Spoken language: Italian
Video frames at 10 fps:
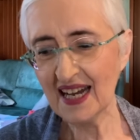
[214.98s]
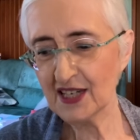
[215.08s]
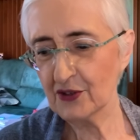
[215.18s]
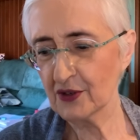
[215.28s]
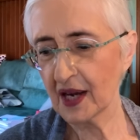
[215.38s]

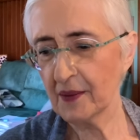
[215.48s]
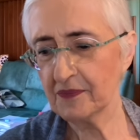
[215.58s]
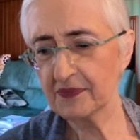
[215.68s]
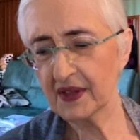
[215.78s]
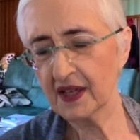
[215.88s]
Allora,
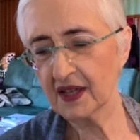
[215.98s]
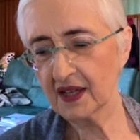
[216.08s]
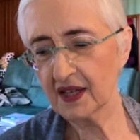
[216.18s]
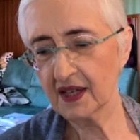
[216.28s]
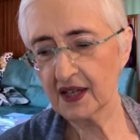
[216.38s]

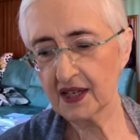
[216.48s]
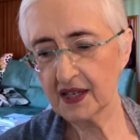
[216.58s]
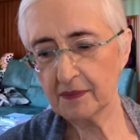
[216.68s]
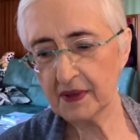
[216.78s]
eh, il,